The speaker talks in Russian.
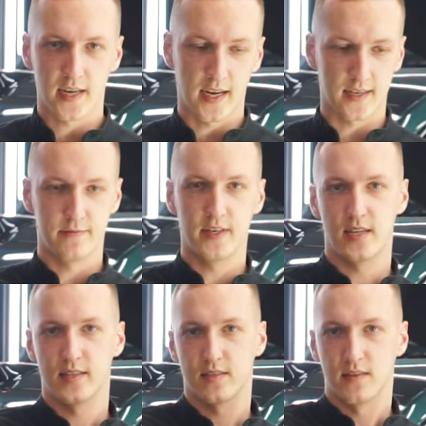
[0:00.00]
как
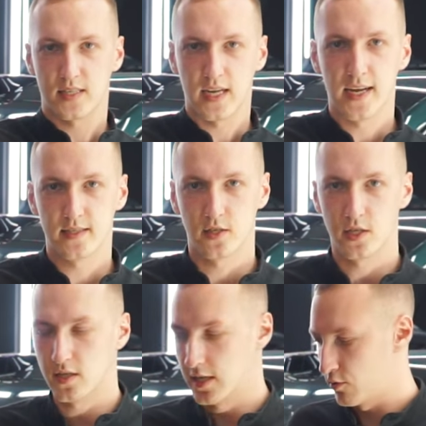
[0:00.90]
выглядит заводская
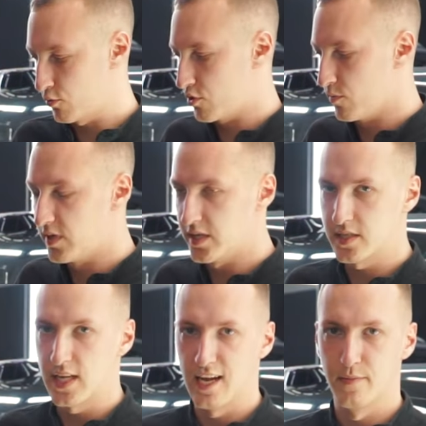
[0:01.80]
защита и то, что мы
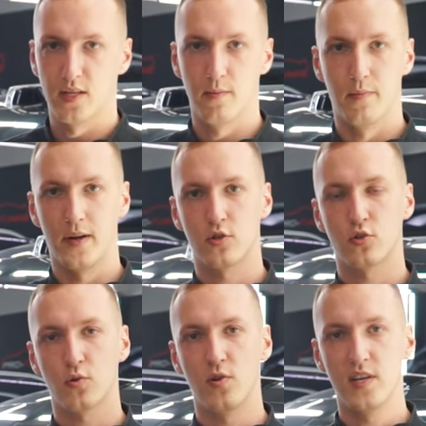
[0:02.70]
ставим. Это
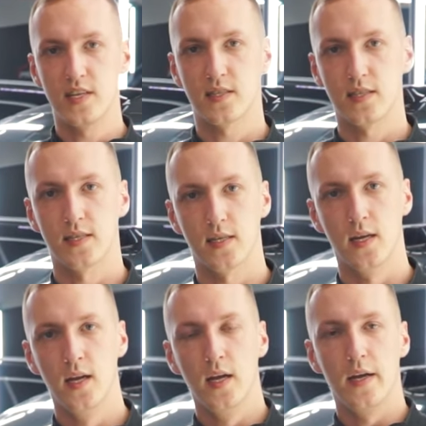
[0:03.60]
большой лист из
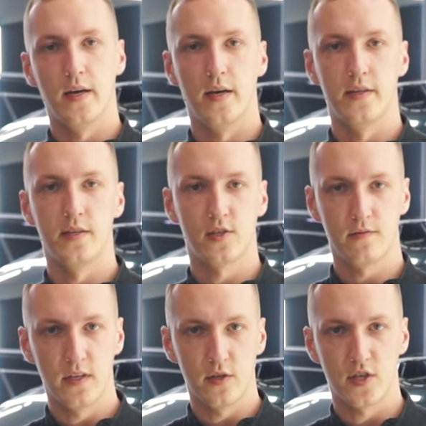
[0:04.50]
э,
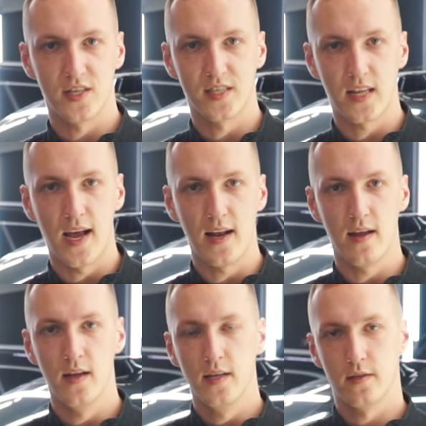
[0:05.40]
нержавеющей
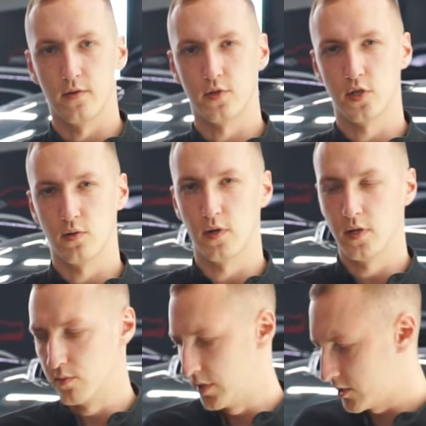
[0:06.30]
стали толщиной,
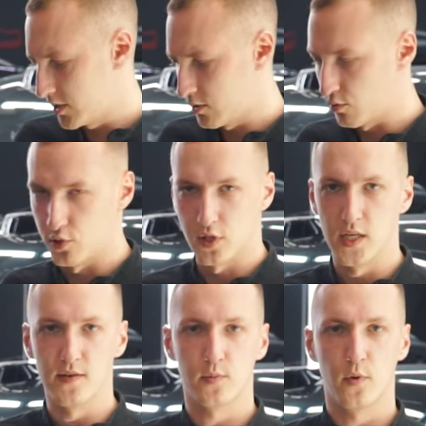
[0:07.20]
ну, я сейчас точно
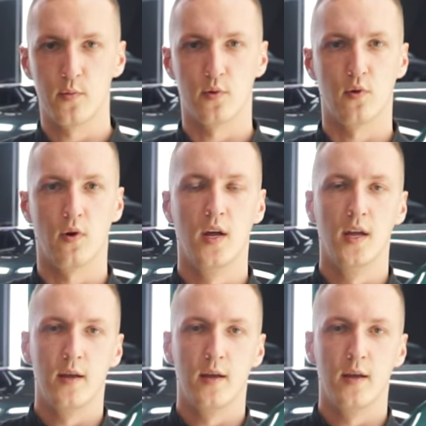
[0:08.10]
не вспомню, но